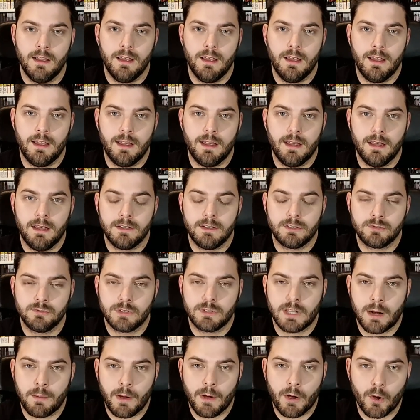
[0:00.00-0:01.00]
es
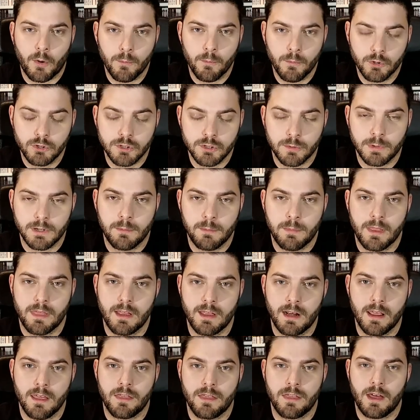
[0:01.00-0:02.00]
un trabajo mucho más
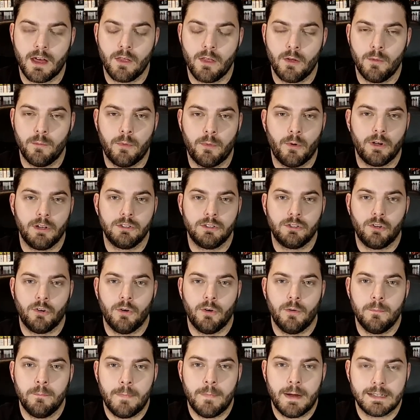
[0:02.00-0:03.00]
especializado un
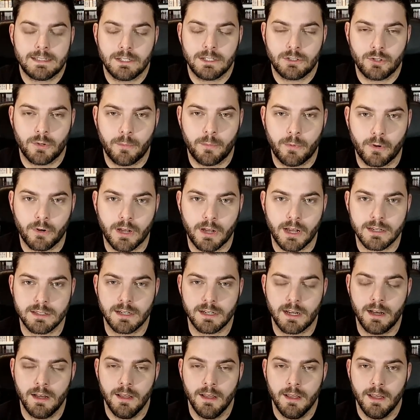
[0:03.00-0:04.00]
poquito más hecho por
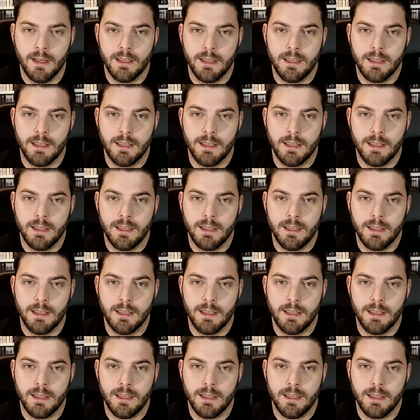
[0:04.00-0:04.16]
casa